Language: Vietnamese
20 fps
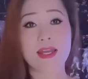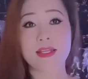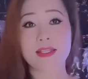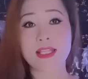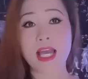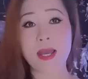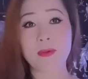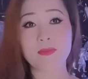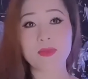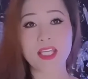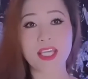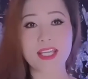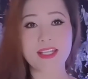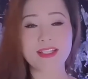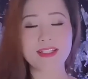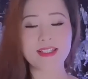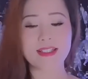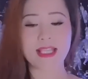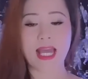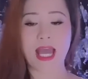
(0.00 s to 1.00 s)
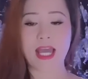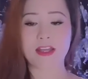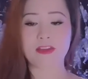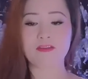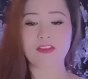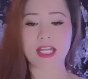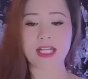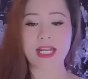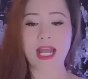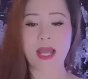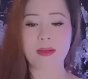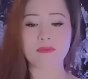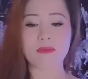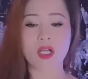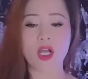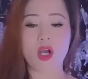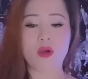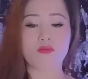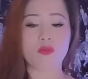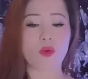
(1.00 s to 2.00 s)
Tham chiến tại Việt Nam,
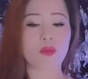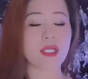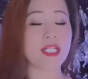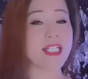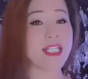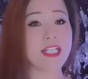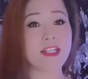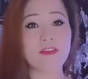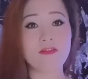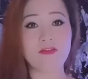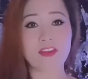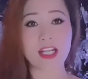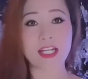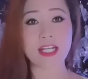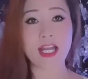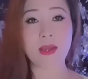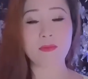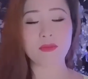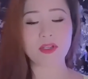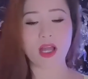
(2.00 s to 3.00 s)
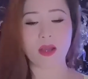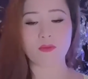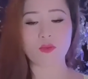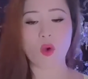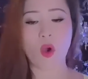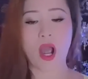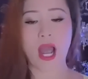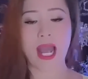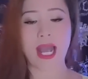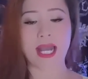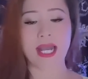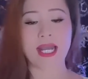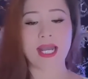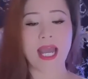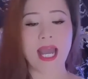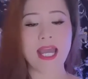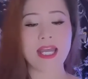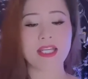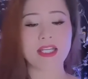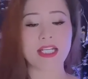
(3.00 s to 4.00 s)
một người lính Việt Nam Cộng Hòa
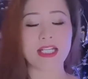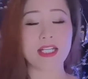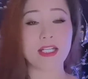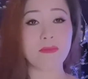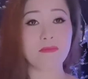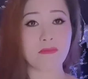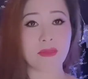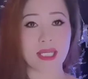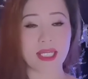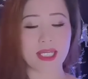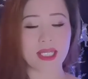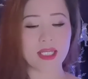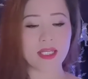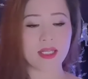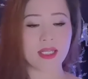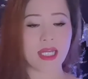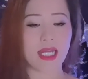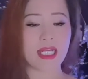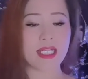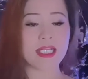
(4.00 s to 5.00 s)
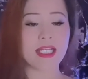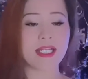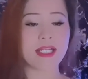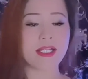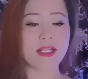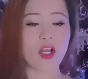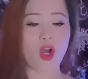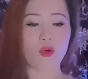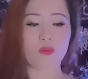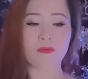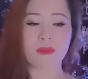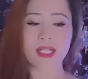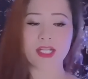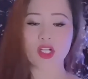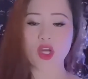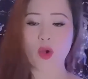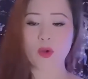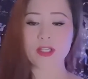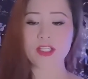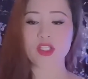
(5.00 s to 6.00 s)
hay người lính Mỹ, lính đồng minh nói